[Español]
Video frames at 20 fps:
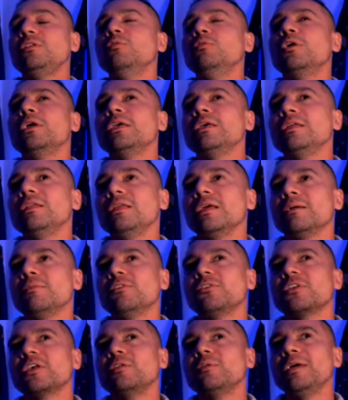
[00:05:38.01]
no hay,
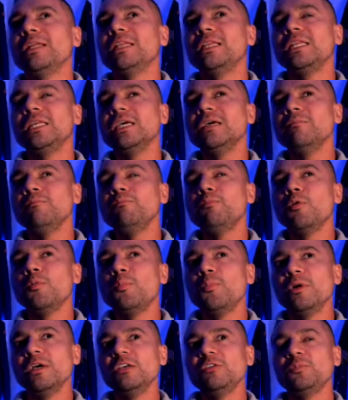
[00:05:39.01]
digamos que no hay tiempo,
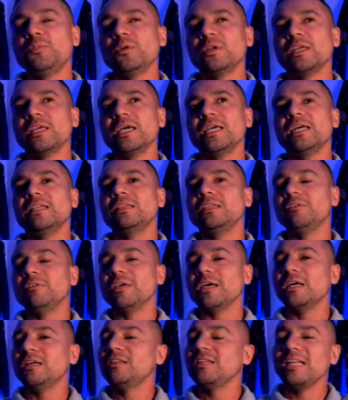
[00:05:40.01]
pues, porque hay
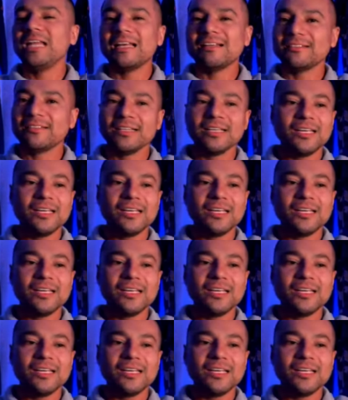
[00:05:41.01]
actividades de la